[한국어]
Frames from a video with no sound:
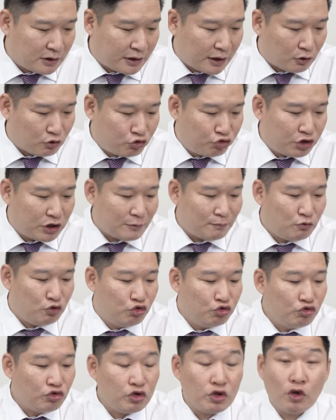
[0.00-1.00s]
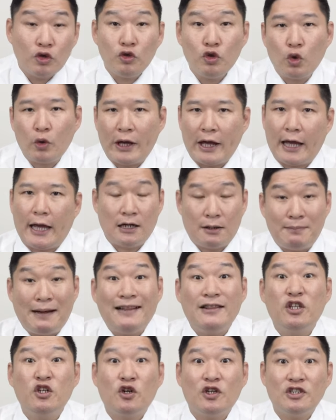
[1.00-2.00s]
이제 96년도에 아,
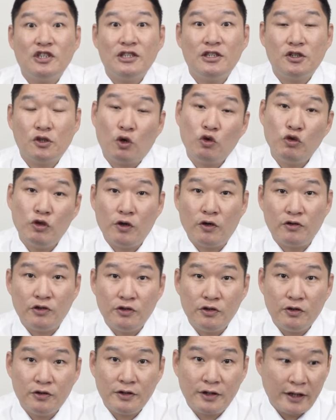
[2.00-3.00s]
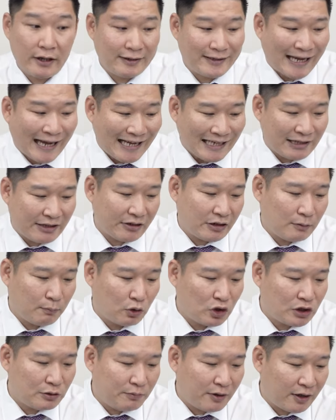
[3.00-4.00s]
만들어진 서류이거든요. 근데 타이틀을
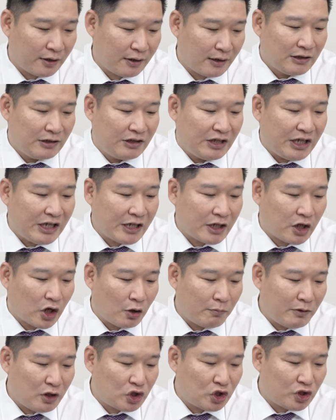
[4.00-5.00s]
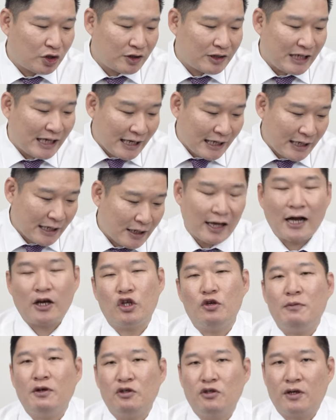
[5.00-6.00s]
보시면 Decommissioning
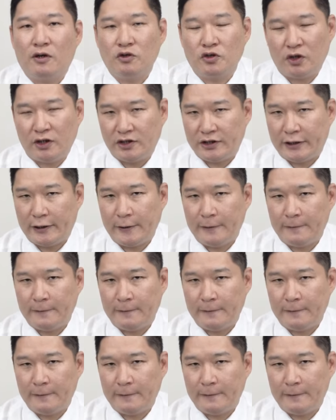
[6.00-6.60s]
Document라고 써있죠.